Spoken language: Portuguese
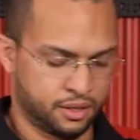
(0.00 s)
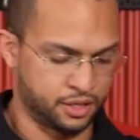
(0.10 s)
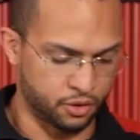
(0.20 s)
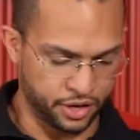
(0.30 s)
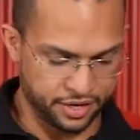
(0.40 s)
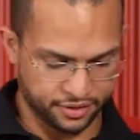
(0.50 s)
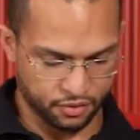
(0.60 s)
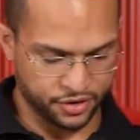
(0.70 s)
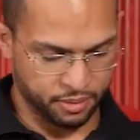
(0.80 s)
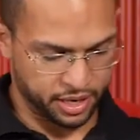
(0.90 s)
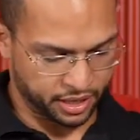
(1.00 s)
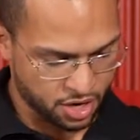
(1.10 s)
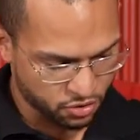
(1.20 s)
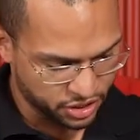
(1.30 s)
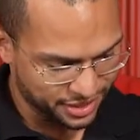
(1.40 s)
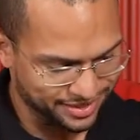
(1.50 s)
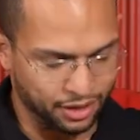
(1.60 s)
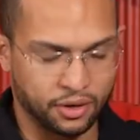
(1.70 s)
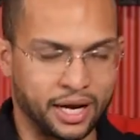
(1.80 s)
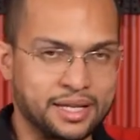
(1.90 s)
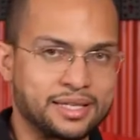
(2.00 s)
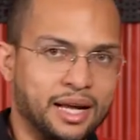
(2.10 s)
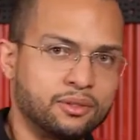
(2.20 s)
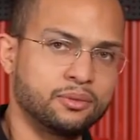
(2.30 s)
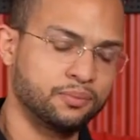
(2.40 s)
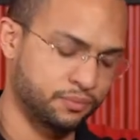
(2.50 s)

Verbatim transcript: Então esse é o virabrequim, onde ele está localizado,